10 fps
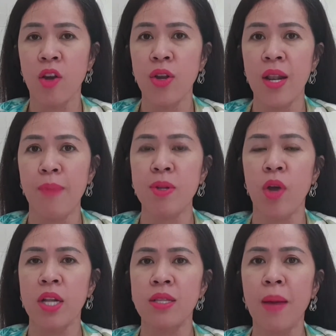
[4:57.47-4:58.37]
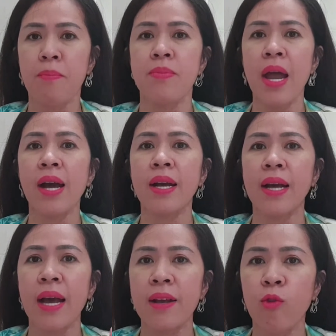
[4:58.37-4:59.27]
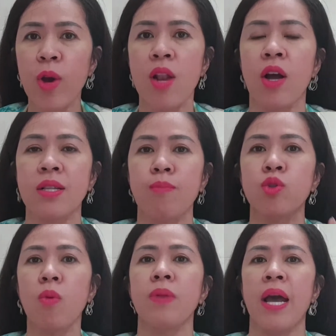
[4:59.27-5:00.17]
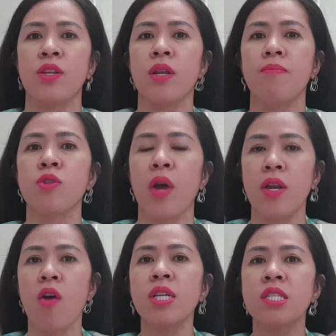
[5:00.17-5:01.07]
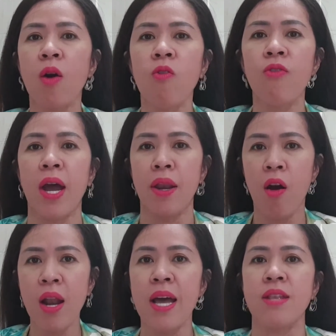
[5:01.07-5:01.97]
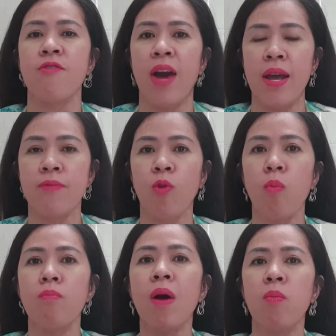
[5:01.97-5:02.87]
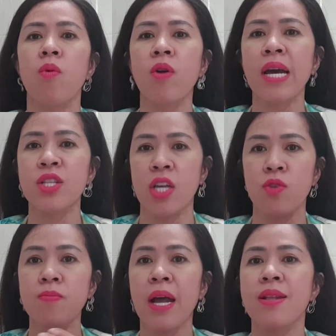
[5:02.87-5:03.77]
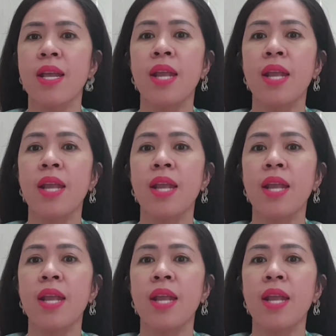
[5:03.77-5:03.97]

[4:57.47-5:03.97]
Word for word: cho nên là bác thủy tâm đắc cái quy lực tập trung này cho nên bác thủy nói sâu về nó là như vậy cũng mong muốn các anh chị chúng ta